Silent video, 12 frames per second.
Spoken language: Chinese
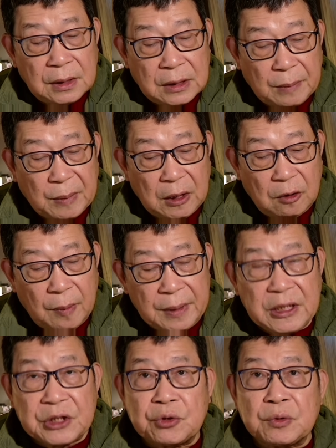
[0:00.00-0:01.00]
那么我
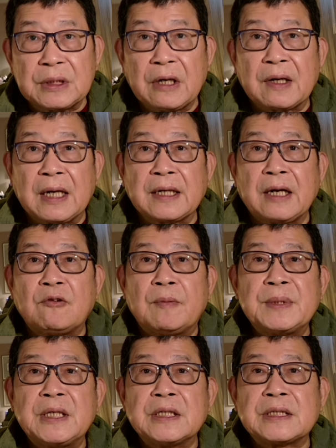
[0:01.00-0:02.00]
们也注意到，刚刚我
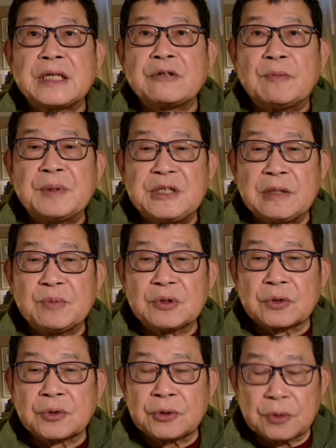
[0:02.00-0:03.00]
们也在我们节目
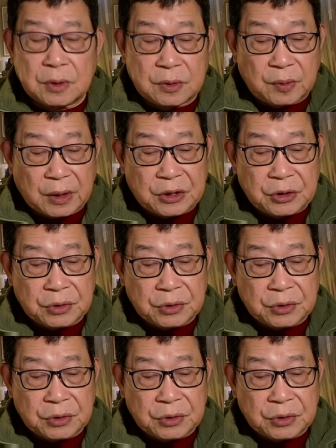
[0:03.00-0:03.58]
中说过了，